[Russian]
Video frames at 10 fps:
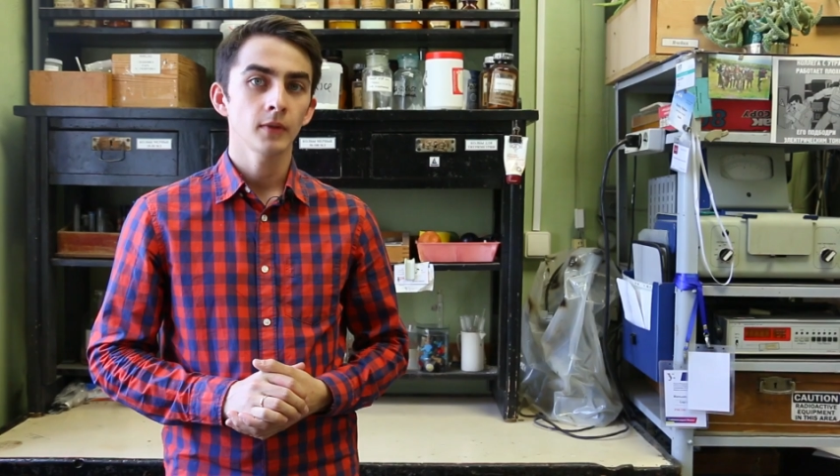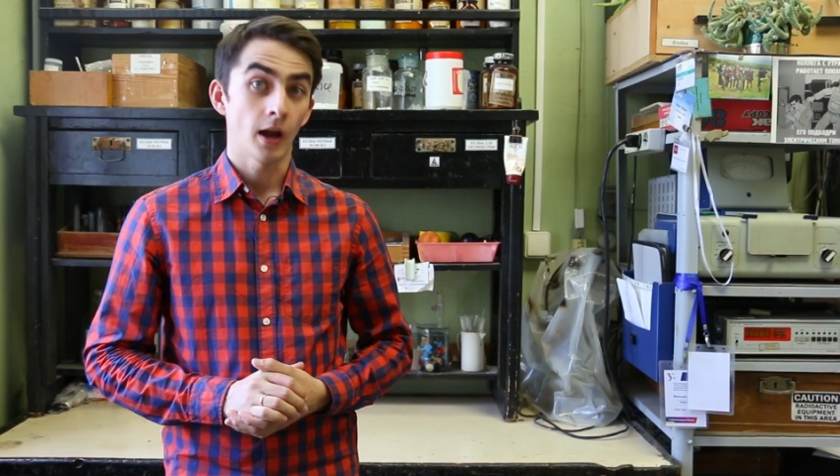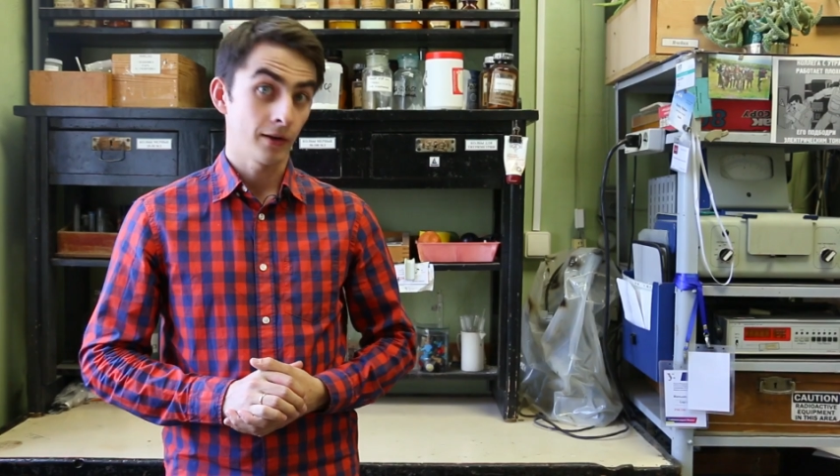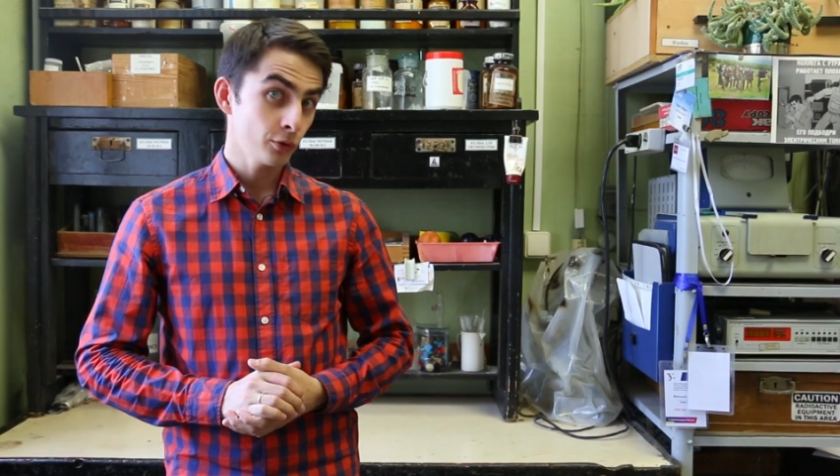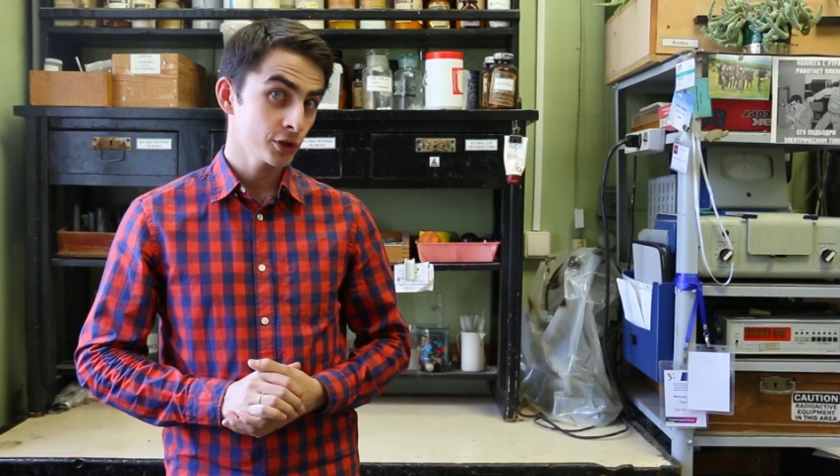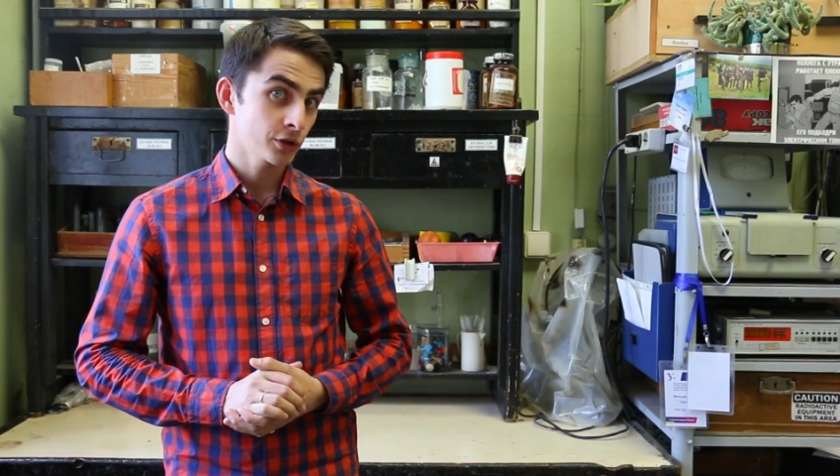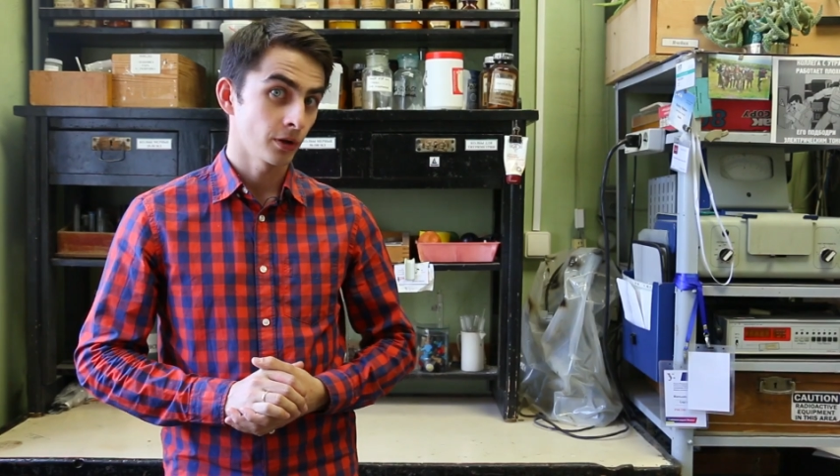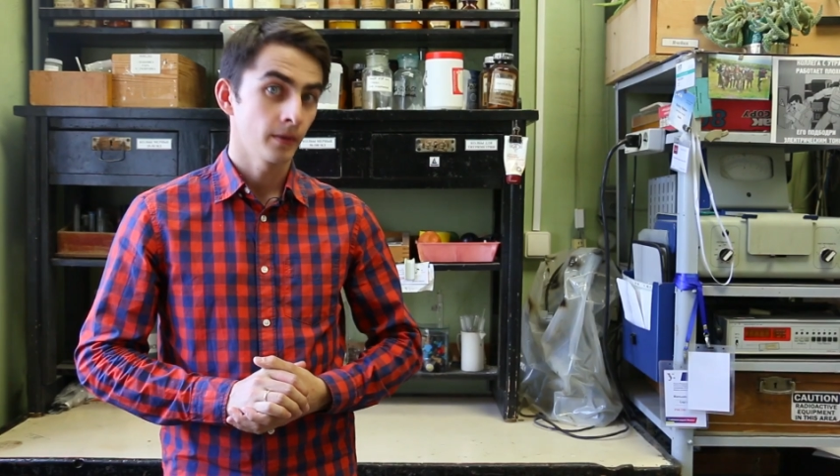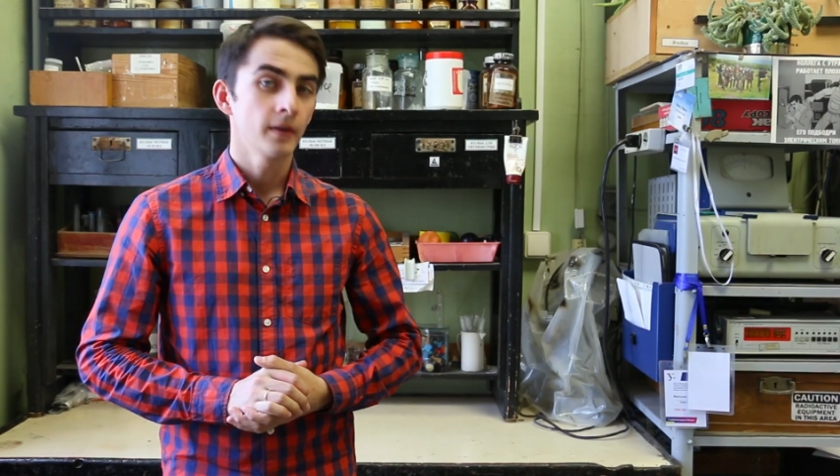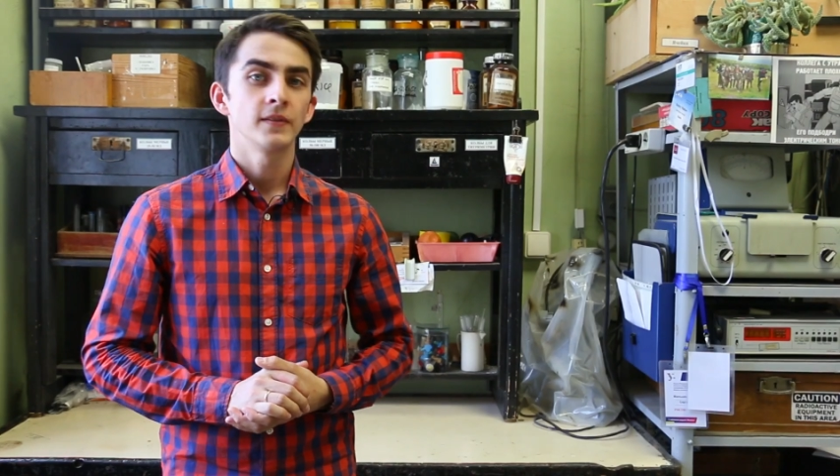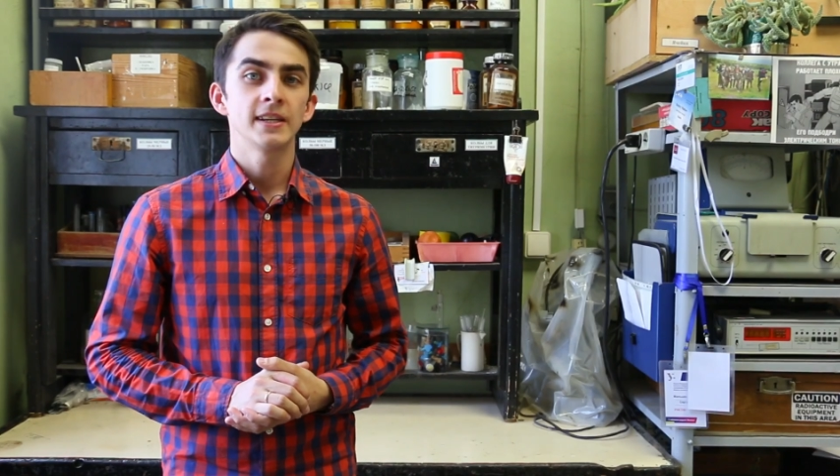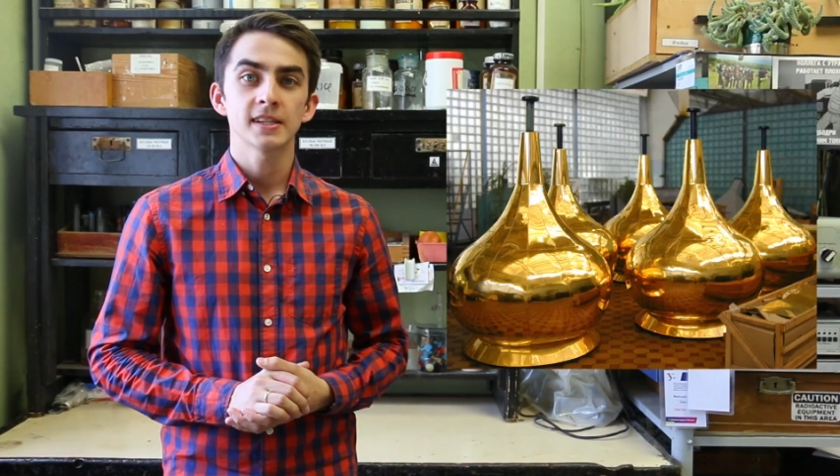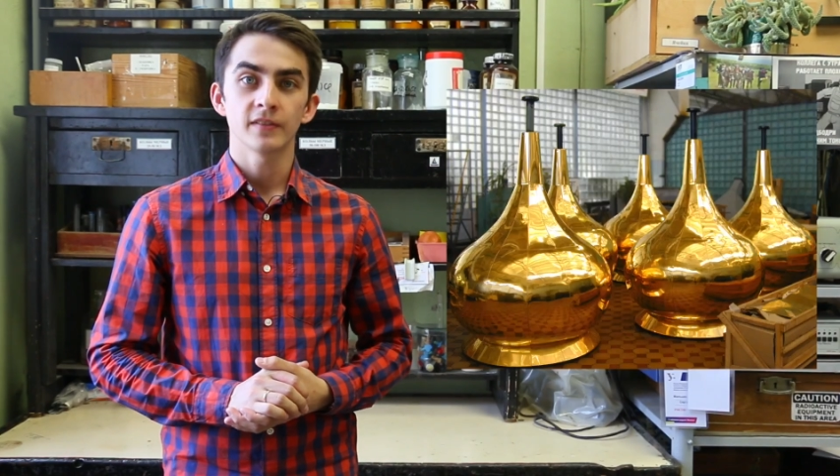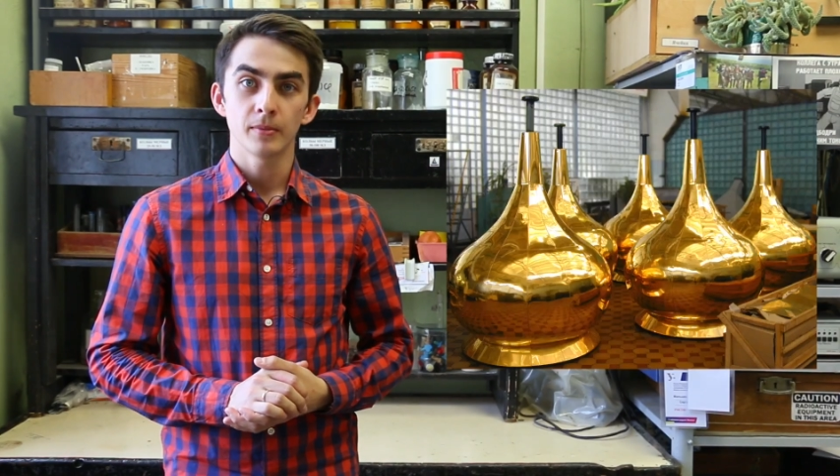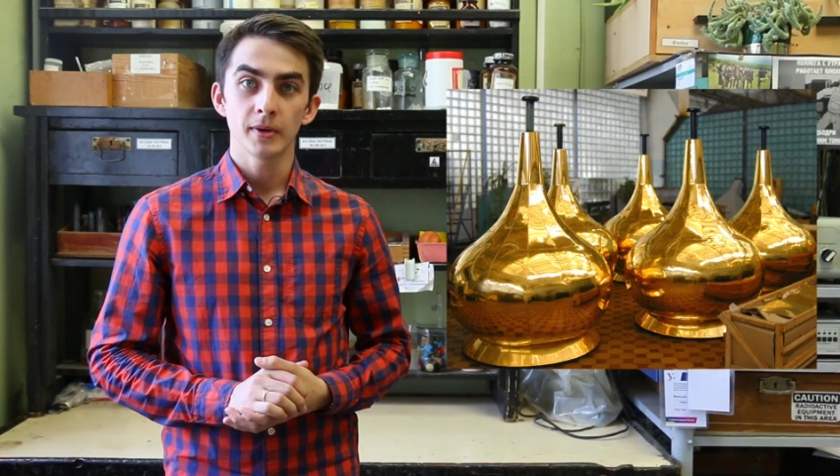А вот что. Все
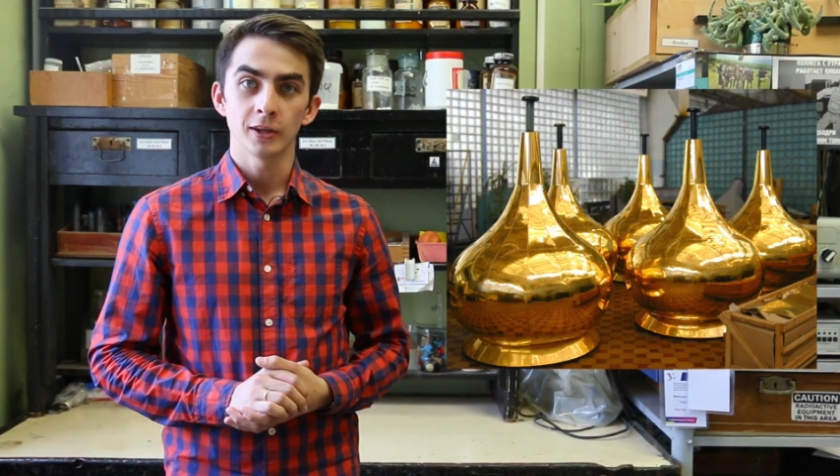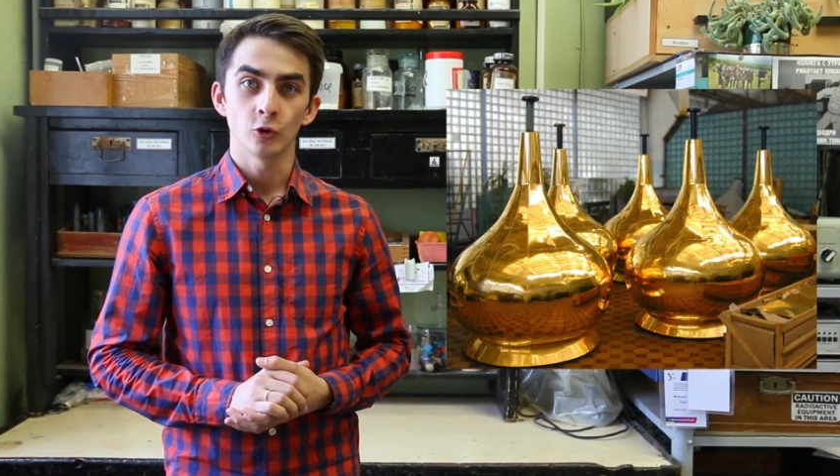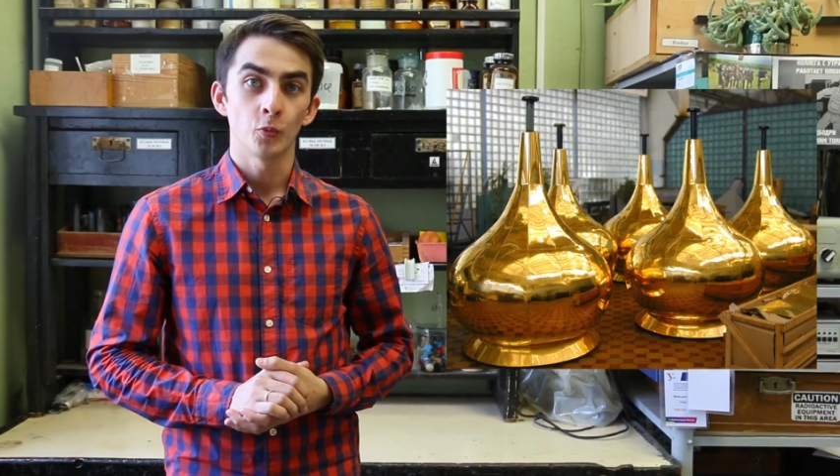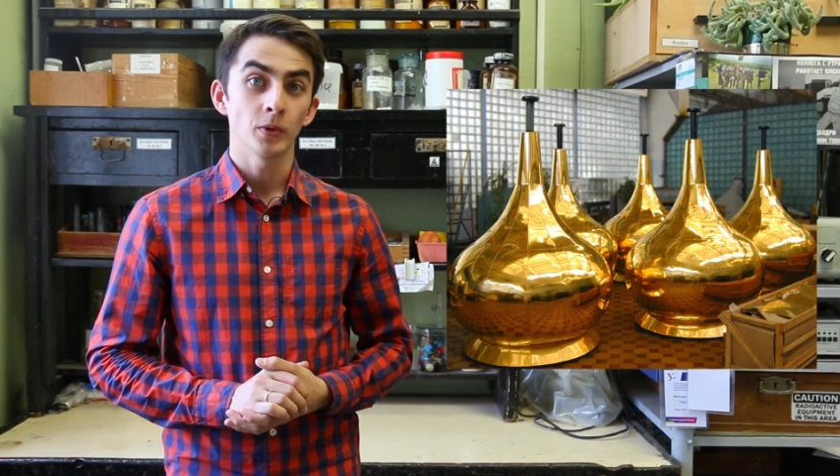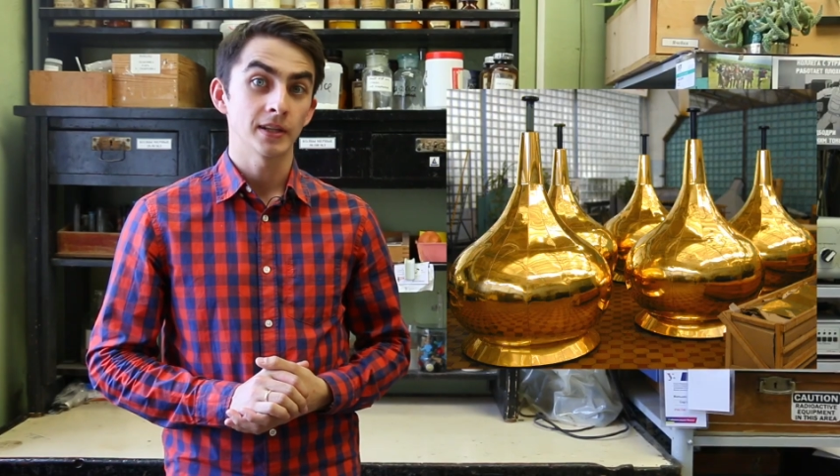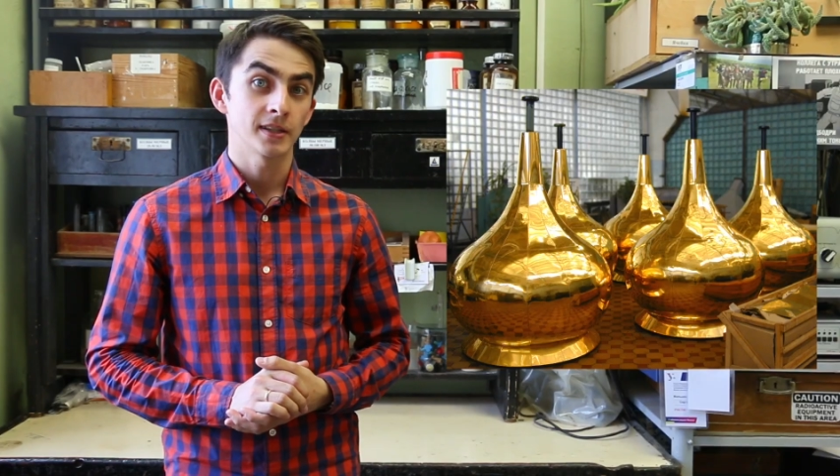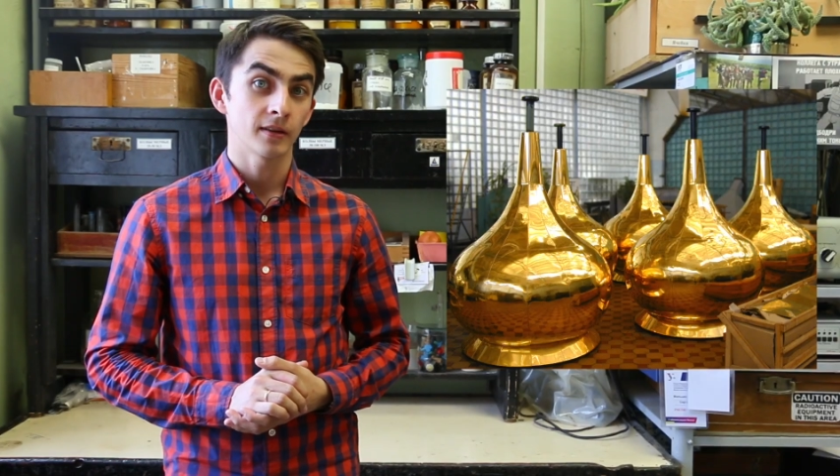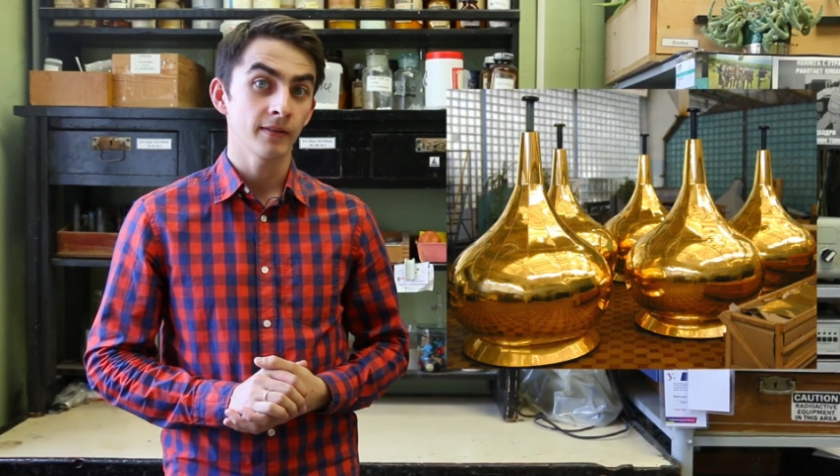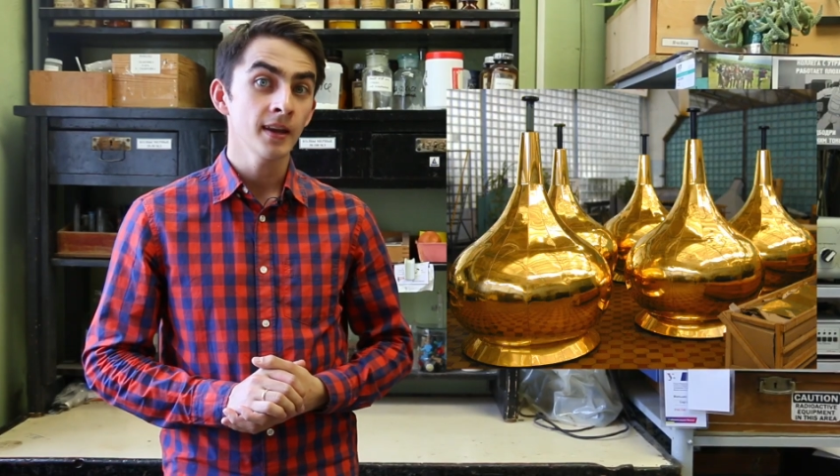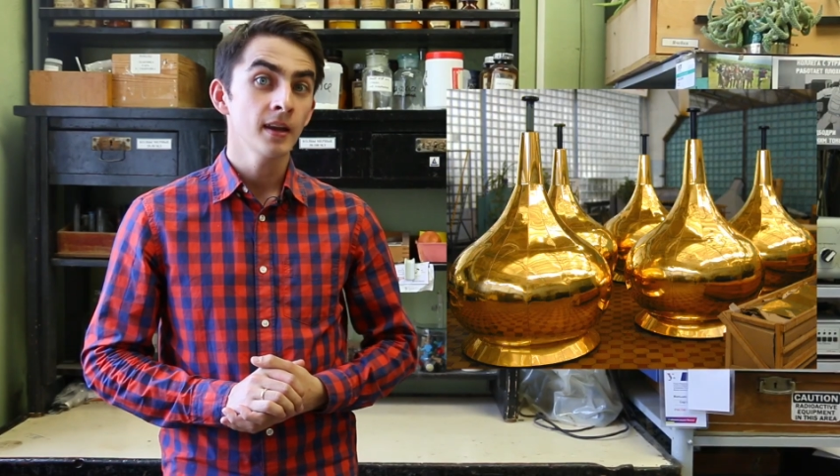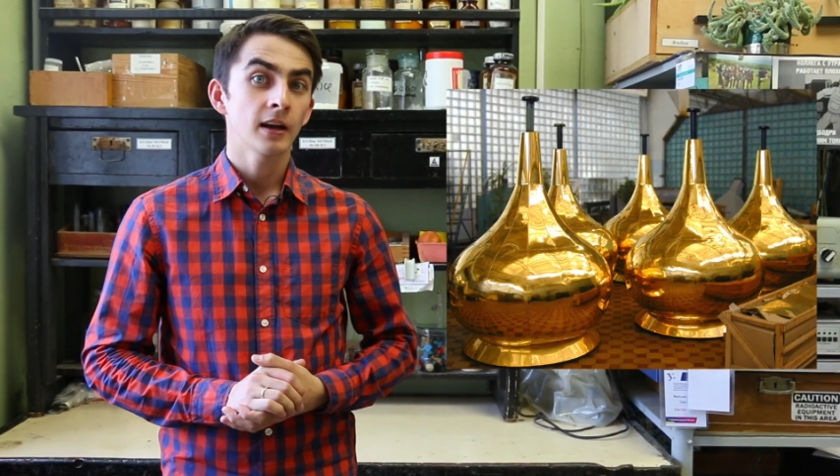современные купола церквей,